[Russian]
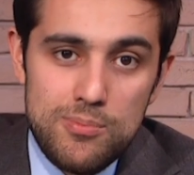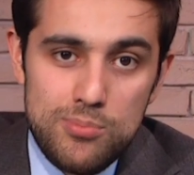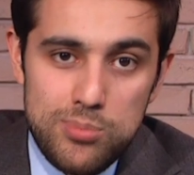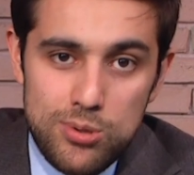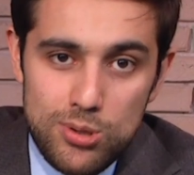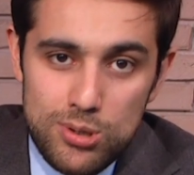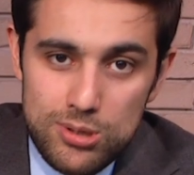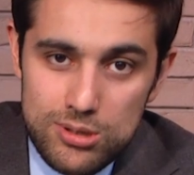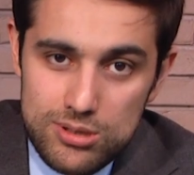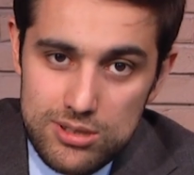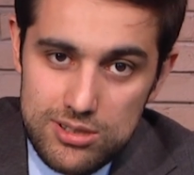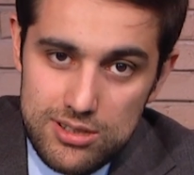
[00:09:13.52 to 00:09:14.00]

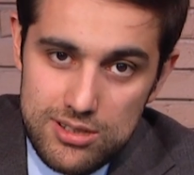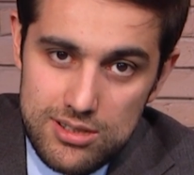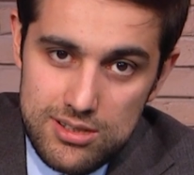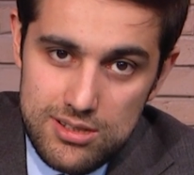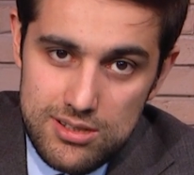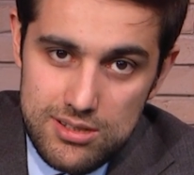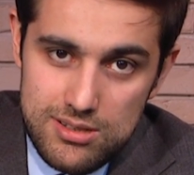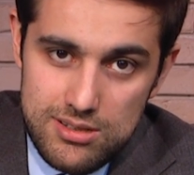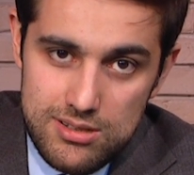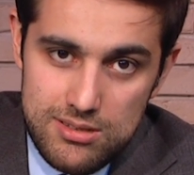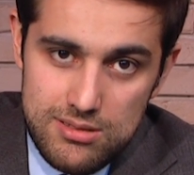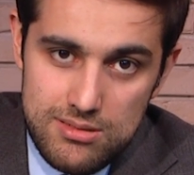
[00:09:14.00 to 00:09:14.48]
под
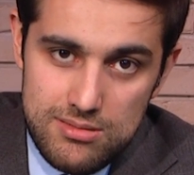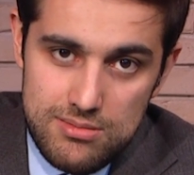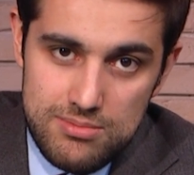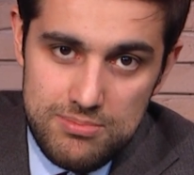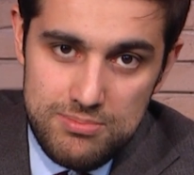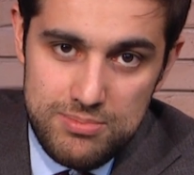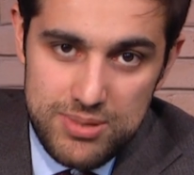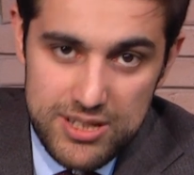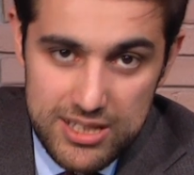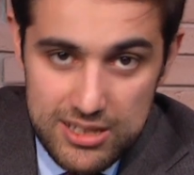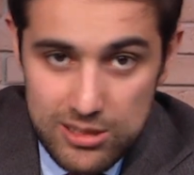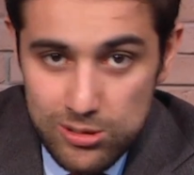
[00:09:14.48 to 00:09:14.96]
э,
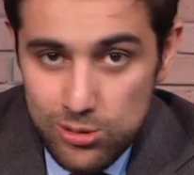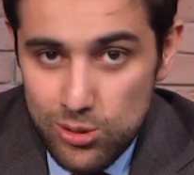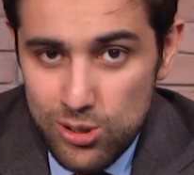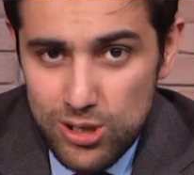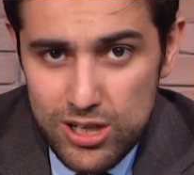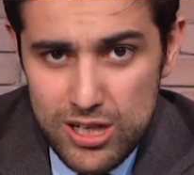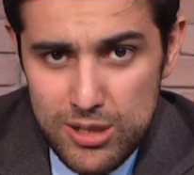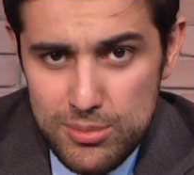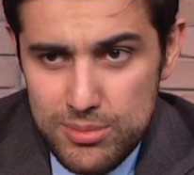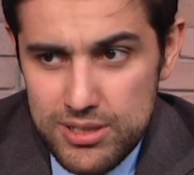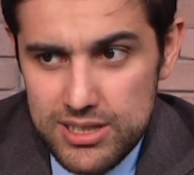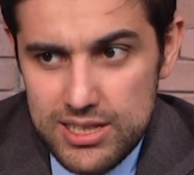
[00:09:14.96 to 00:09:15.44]

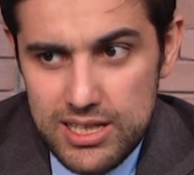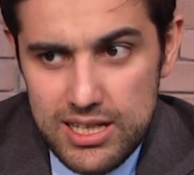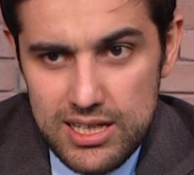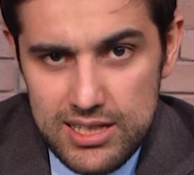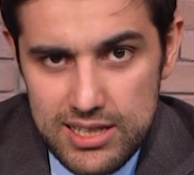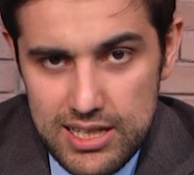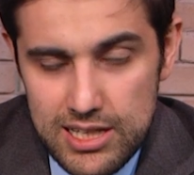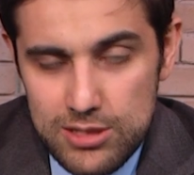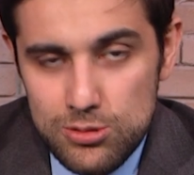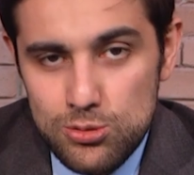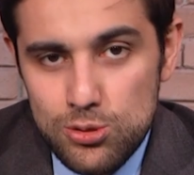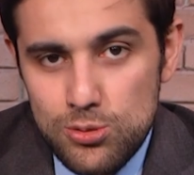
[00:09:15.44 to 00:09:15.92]
предлогами, да,
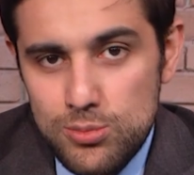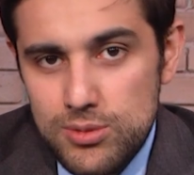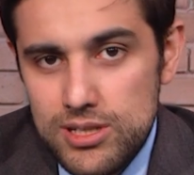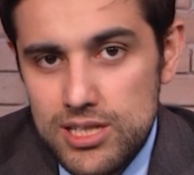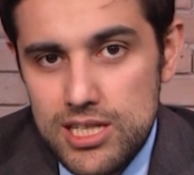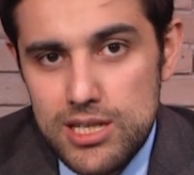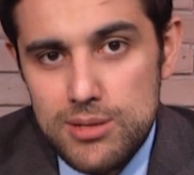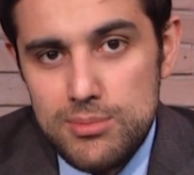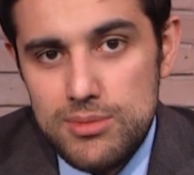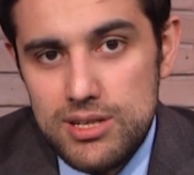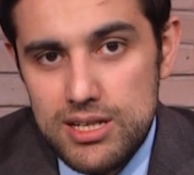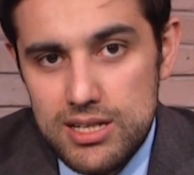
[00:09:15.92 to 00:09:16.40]

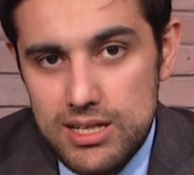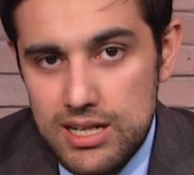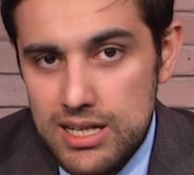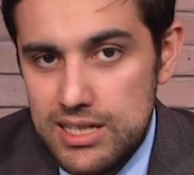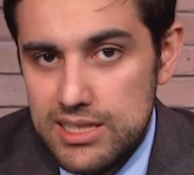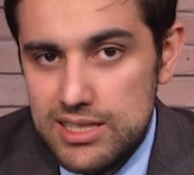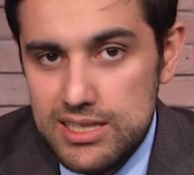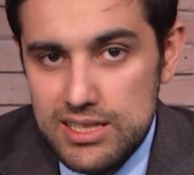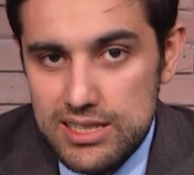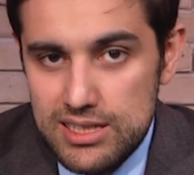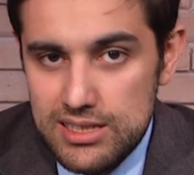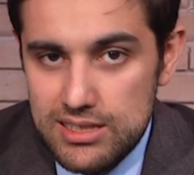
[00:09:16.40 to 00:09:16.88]
надуманными,
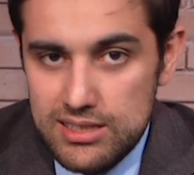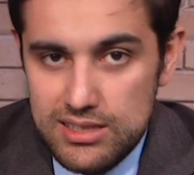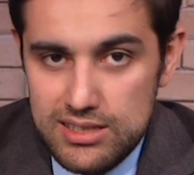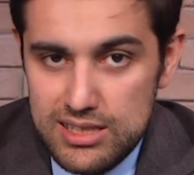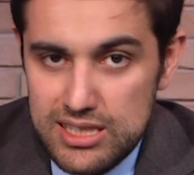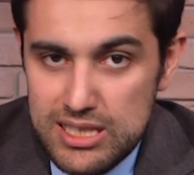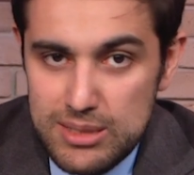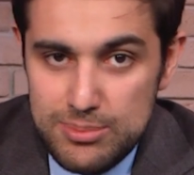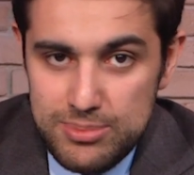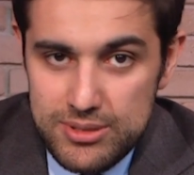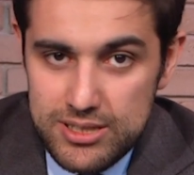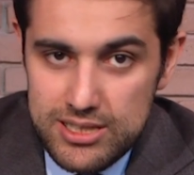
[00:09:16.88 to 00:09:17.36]
они
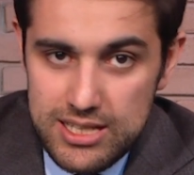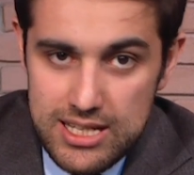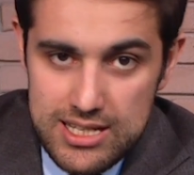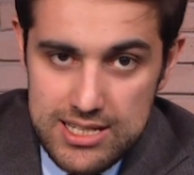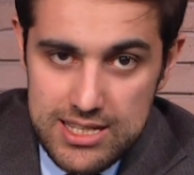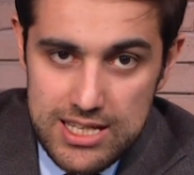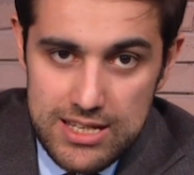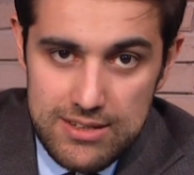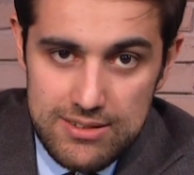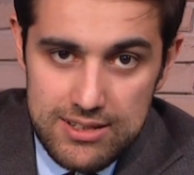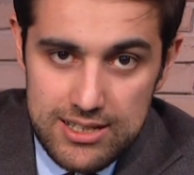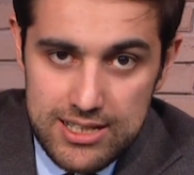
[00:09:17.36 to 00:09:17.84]
не
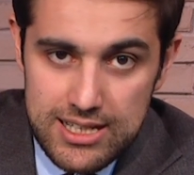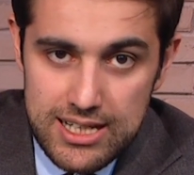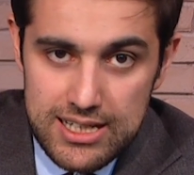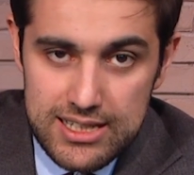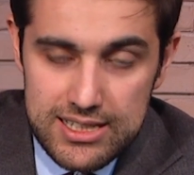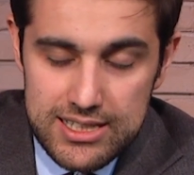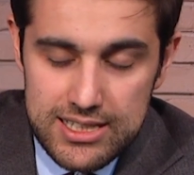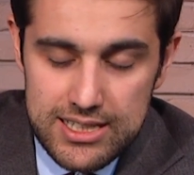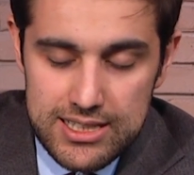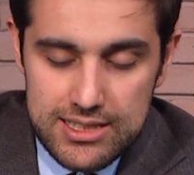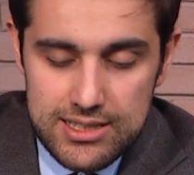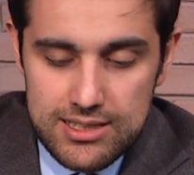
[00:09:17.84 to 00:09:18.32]
предоставили
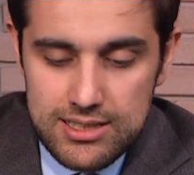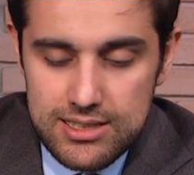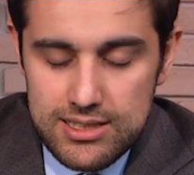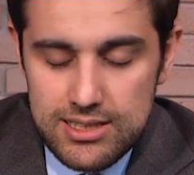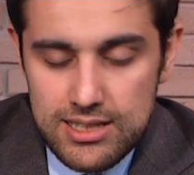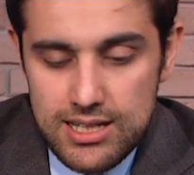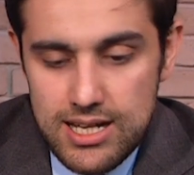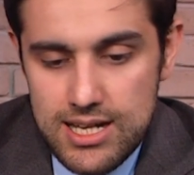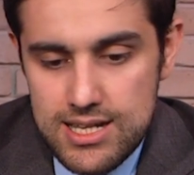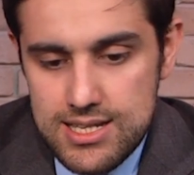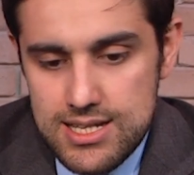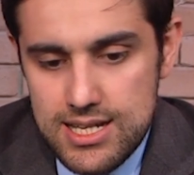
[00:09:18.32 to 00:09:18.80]
конкретных
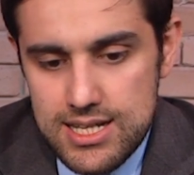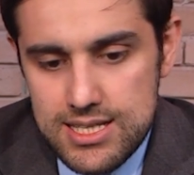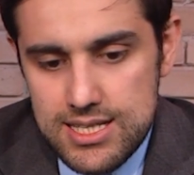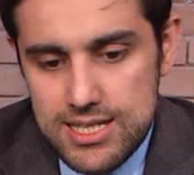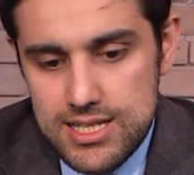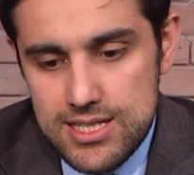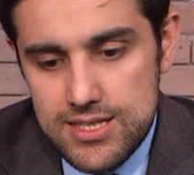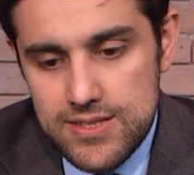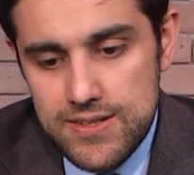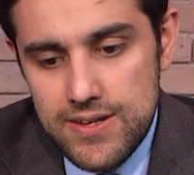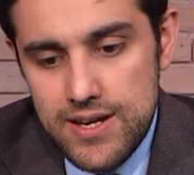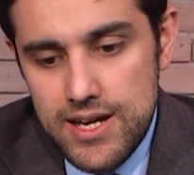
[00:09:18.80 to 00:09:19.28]

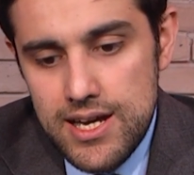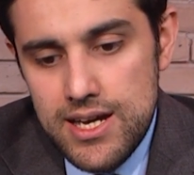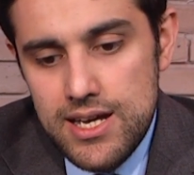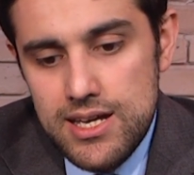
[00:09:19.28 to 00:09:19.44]
доказательств,